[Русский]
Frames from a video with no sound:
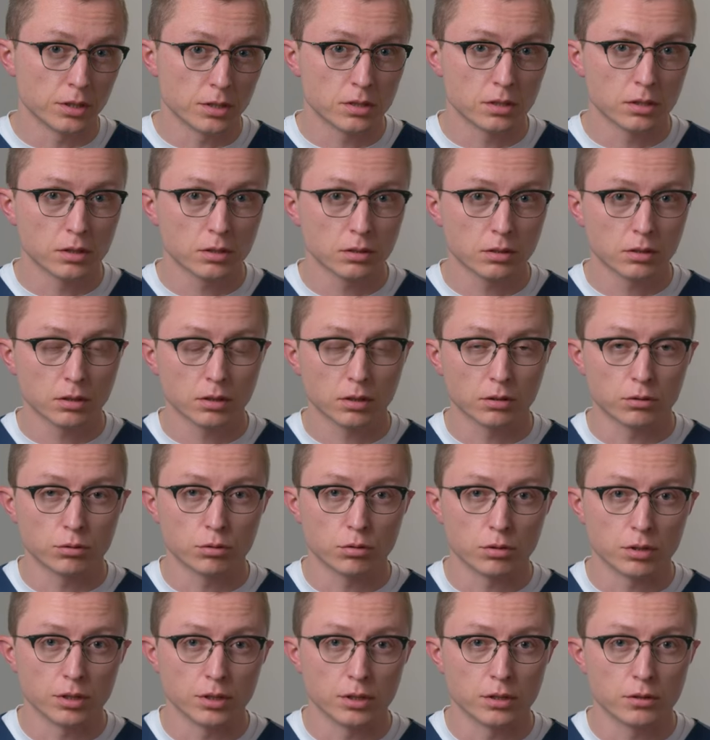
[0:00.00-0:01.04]
кисты,
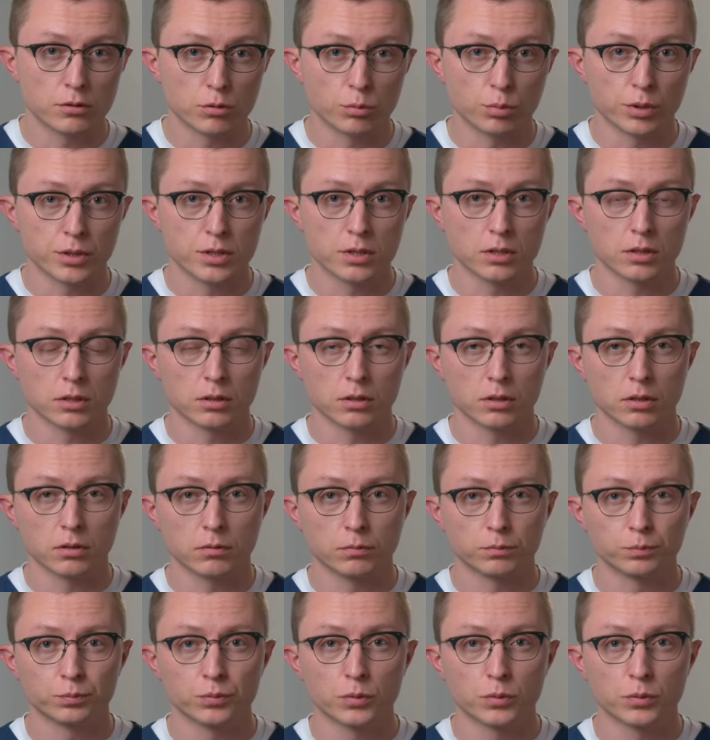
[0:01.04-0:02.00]
которая есть у пациента,